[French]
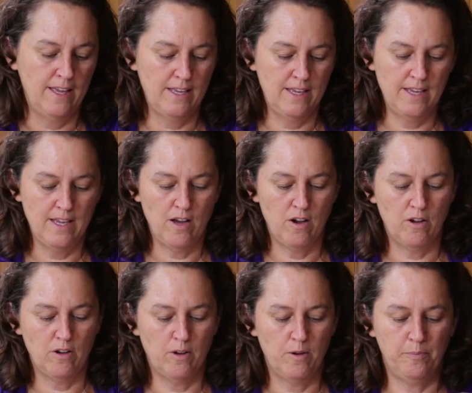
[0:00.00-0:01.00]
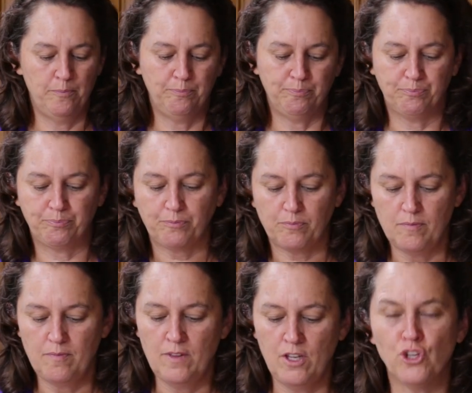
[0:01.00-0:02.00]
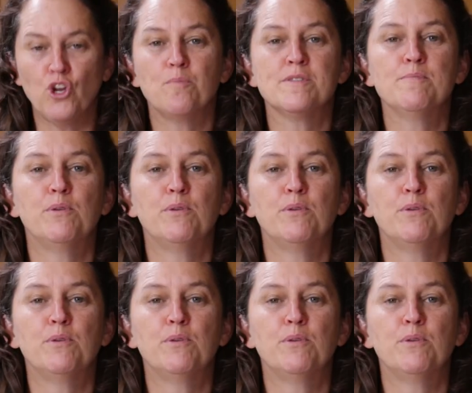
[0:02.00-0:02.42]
et euh, qu'il y a un petit